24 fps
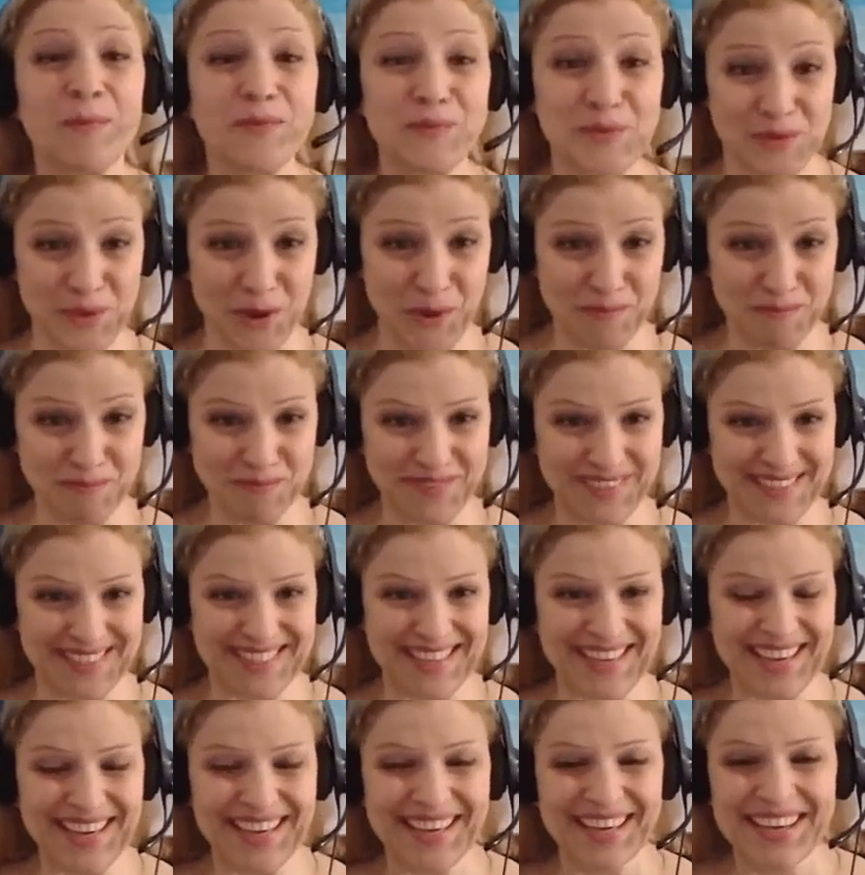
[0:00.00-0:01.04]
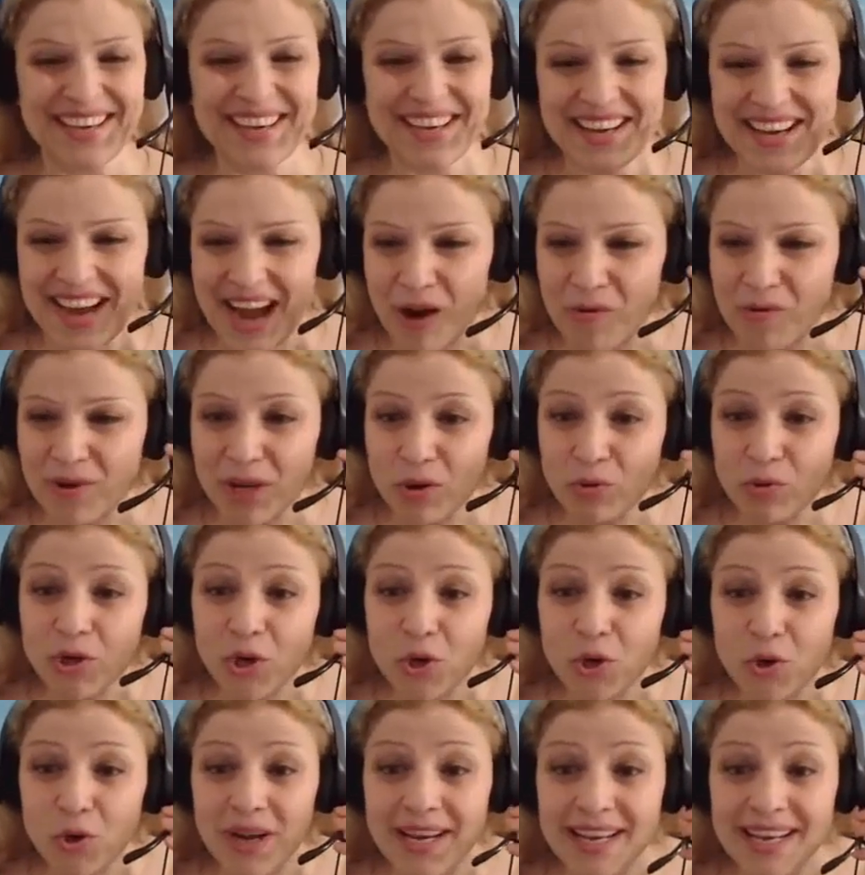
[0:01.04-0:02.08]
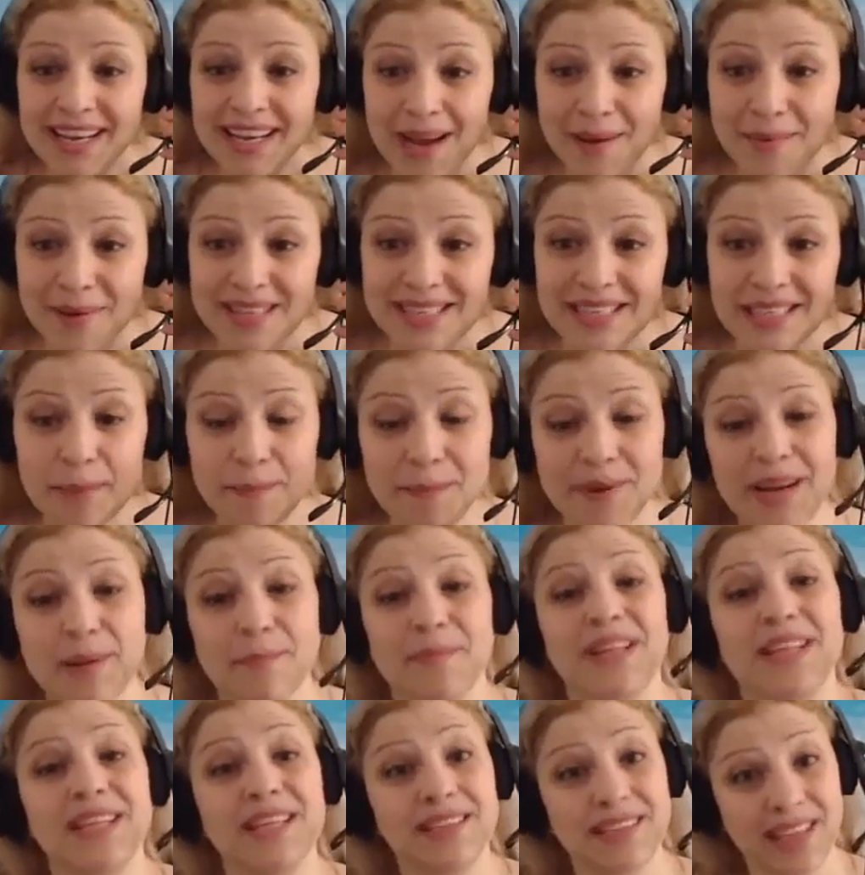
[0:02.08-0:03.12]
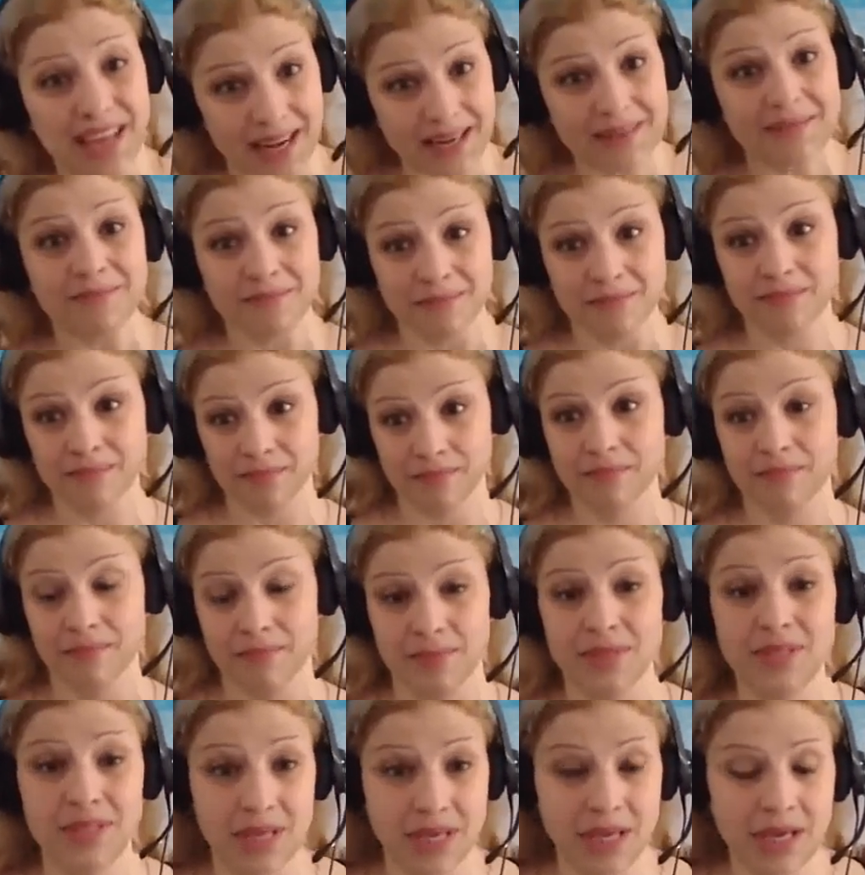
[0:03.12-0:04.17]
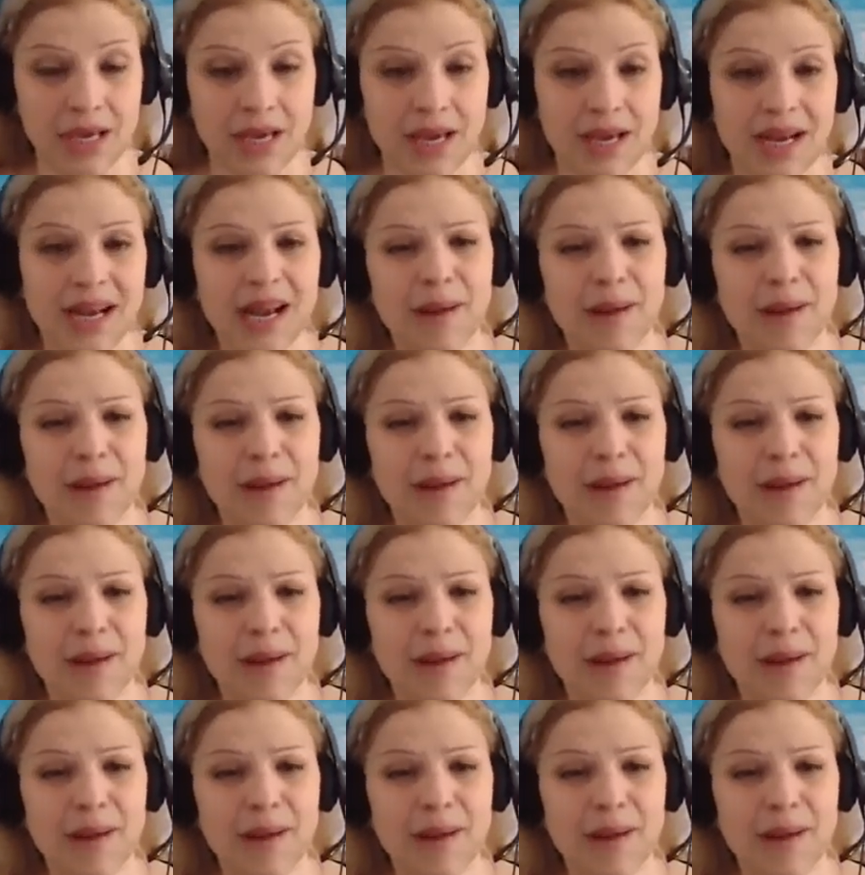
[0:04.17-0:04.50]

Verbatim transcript: opción, ¿sí? Aunque uno lo elija a veces para meditar, ¿sí?